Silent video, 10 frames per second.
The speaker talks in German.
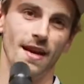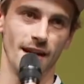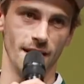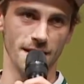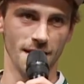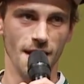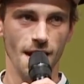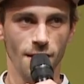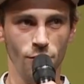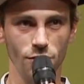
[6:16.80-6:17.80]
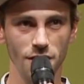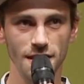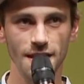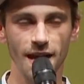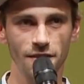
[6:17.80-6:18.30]
eigentlich. Guckt euch
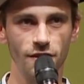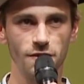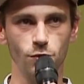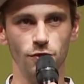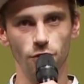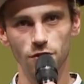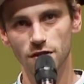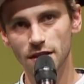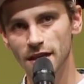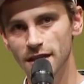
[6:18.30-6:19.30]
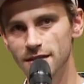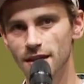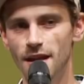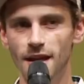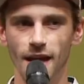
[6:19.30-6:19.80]
nicht an, was gut funktioniert.
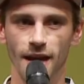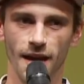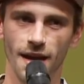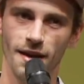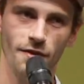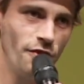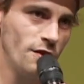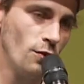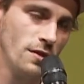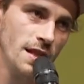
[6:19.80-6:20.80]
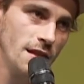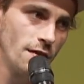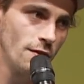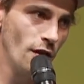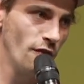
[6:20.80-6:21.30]
Äh, versucht nicht
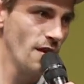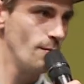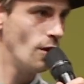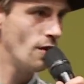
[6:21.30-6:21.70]
aus irgendwem